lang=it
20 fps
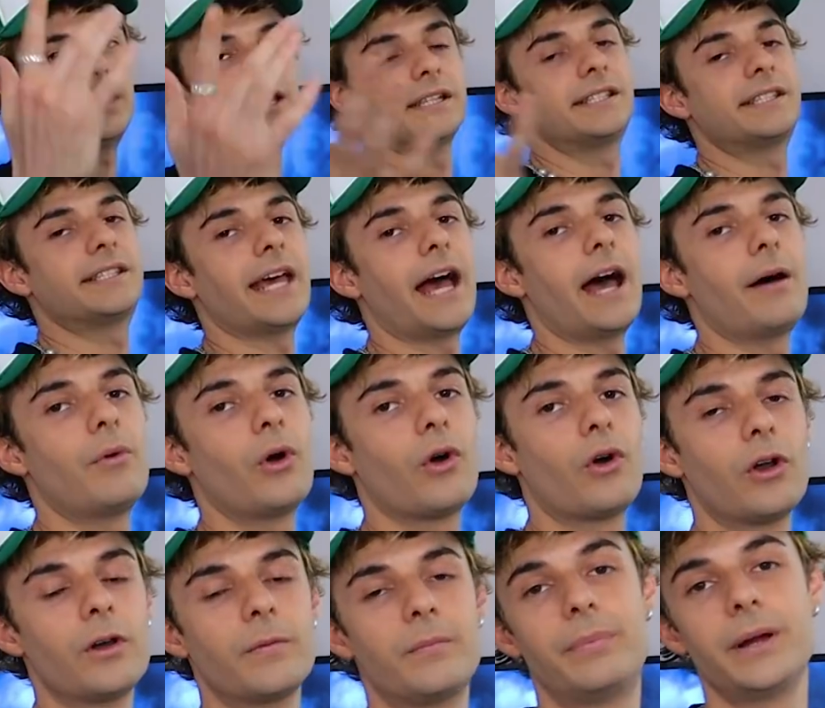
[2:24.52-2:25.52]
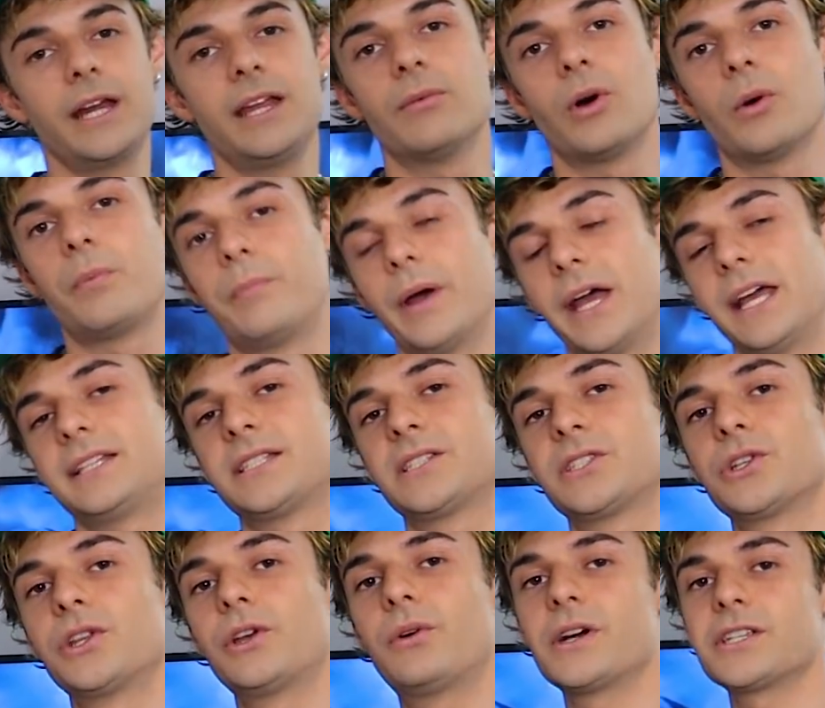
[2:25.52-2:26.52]
Iniziamo col primo
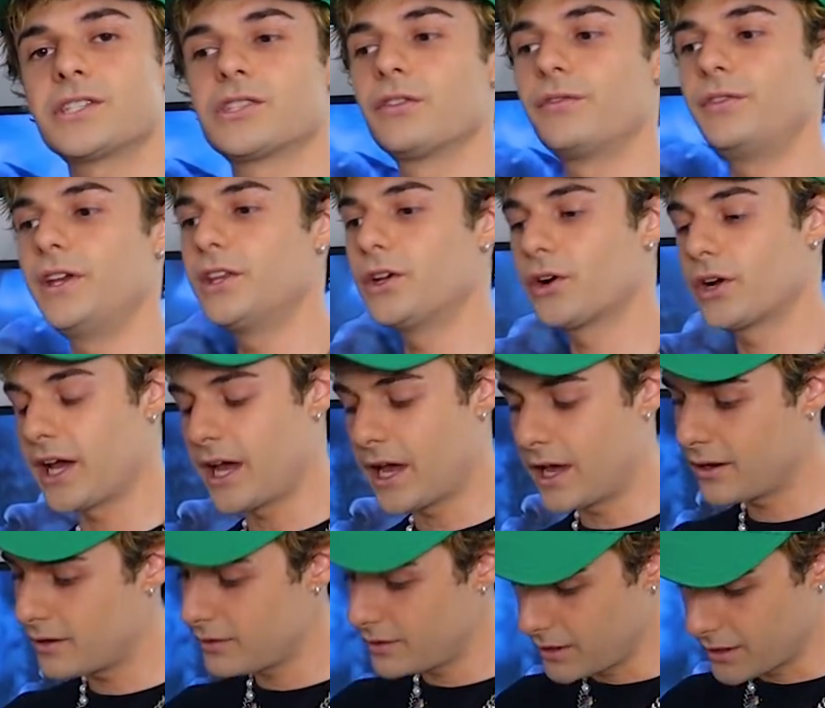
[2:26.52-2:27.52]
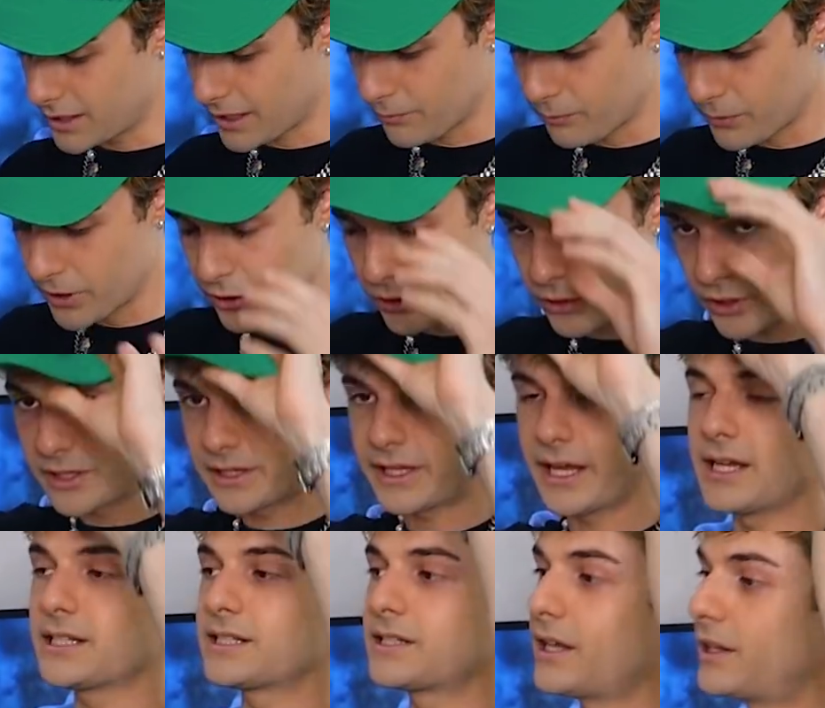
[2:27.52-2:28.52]
pezzo di questo video che è il cappellino che ho in
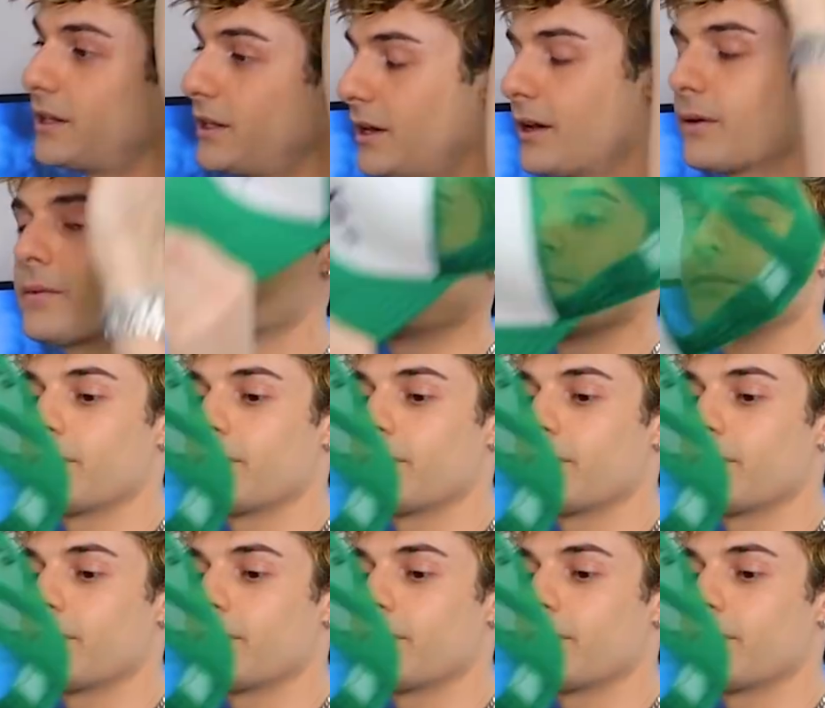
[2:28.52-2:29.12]
testa di...